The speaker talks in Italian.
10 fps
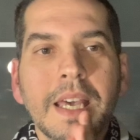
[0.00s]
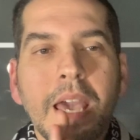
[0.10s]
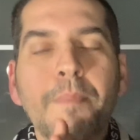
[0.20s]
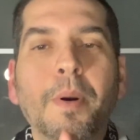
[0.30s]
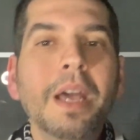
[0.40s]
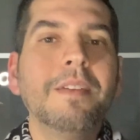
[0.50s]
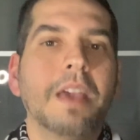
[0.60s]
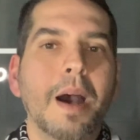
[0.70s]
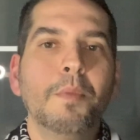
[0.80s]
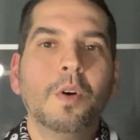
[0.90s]
E poi
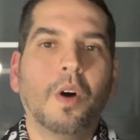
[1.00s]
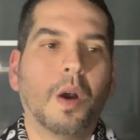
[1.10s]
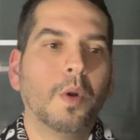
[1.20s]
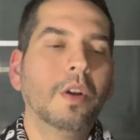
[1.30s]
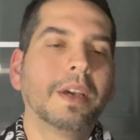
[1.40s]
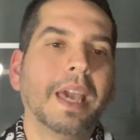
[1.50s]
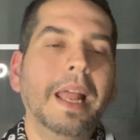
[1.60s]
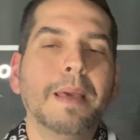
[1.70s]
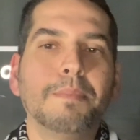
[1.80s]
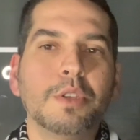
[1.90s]
arriviamo a quello che è
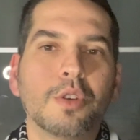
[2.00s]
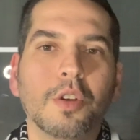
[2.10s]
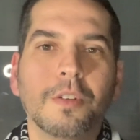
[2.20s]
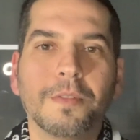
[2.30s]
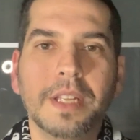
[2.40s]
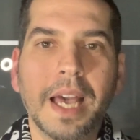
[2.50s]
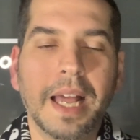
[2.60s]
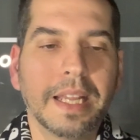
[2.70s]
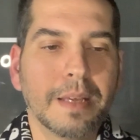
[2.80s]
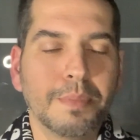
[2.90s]
l'episodio
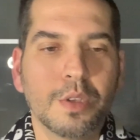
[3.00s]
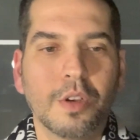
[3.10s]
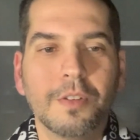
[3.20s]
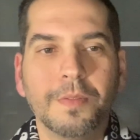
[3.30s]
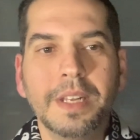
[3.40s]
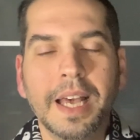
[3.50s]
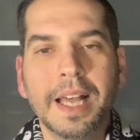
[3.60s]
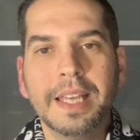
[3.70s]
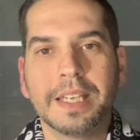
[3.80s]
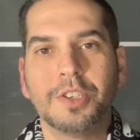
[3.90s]
finale, l'episodio
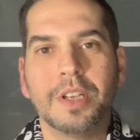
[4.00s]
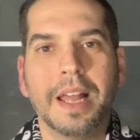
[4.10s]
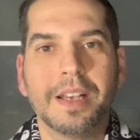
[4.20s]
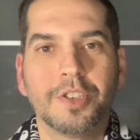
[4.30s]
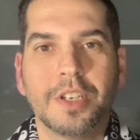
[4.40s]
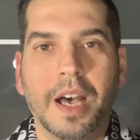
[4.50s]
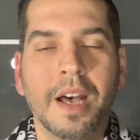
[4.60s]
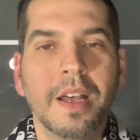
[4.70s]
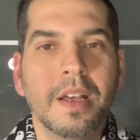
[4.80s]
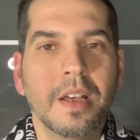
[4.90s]
finale che ci lascia
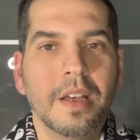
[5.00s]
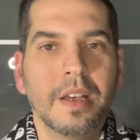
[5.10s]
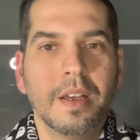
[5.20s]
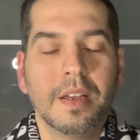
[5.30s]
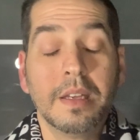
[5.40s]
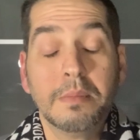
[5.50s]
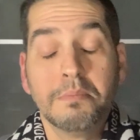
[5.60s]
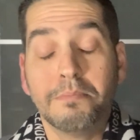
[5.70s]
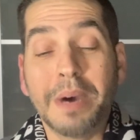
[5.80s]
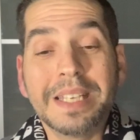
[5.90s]

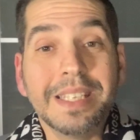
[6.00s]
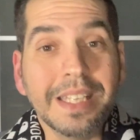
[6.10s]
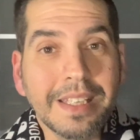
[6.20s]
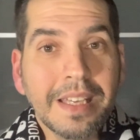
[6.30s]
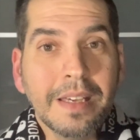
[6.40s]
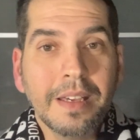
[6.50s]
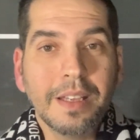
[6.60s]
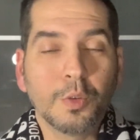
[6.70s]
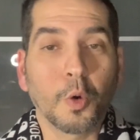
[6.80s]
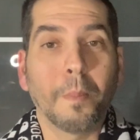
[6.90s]
basiti,
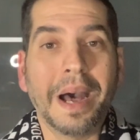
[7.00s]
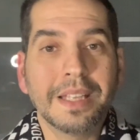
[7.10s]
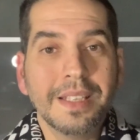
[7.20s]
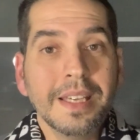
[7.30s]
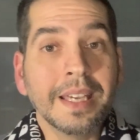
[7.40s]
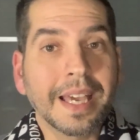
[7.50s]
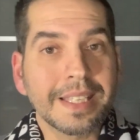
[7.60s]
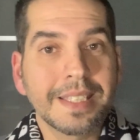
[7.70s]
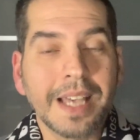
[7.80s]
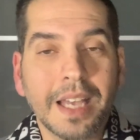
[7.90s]
turbati,
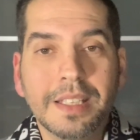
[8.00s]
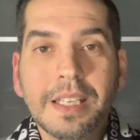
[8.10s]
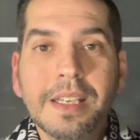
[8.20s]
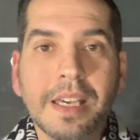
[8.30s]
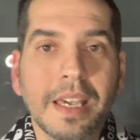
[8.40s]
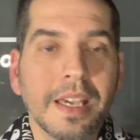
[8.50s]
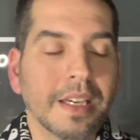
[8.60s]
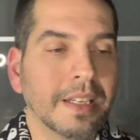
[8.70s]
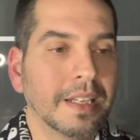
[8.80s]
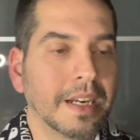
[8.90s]
incazzati, che
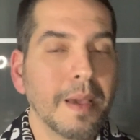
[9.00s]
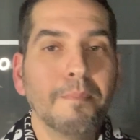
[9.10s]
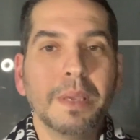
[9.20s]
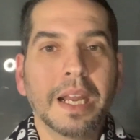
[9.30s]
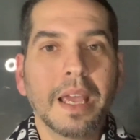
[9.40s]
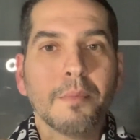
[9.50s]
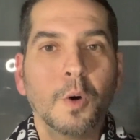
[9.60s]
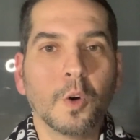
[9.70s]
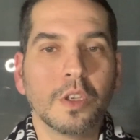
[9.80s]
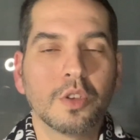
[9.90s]
eh,
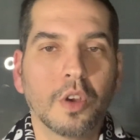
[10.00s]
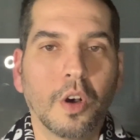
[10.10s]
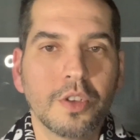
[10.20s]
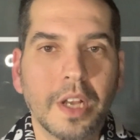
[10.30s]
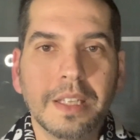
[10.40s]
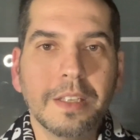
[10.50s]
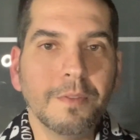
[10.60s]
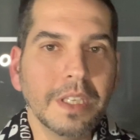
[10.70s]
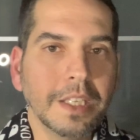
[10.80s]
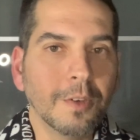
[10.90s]
riempiremo i social di
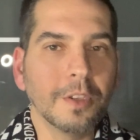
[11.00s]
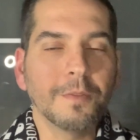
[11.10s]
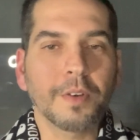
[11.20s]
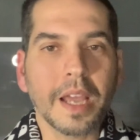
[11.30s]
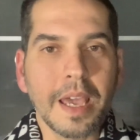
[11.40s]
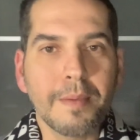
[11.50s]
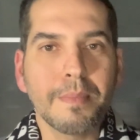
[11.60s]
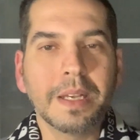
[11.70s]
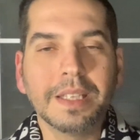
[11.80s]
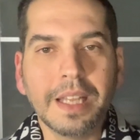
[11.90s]
video, di
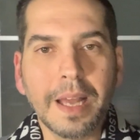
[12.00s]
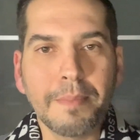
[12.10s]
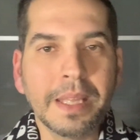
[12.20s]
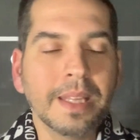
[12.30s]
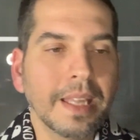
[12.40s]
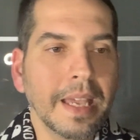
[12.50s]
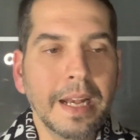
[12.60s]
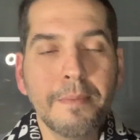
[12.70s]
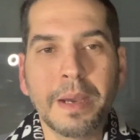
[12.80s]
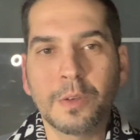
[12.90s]
frame, di
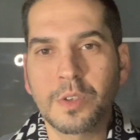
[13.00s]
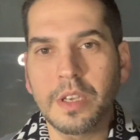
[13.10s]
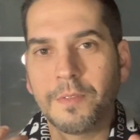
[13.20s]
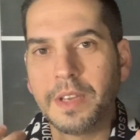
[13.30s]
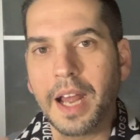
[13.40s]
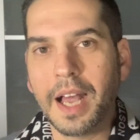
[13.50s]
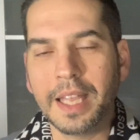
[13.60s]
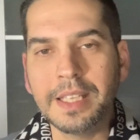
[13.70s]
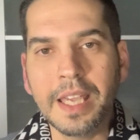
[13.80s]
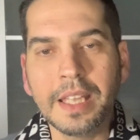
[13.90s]
lamentele, ma non servirà a
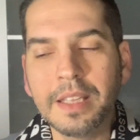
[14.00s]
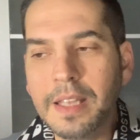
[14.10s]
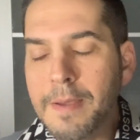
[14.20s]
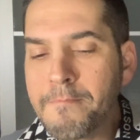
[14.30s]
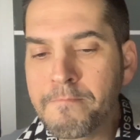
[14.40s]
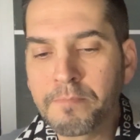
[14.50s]
niente.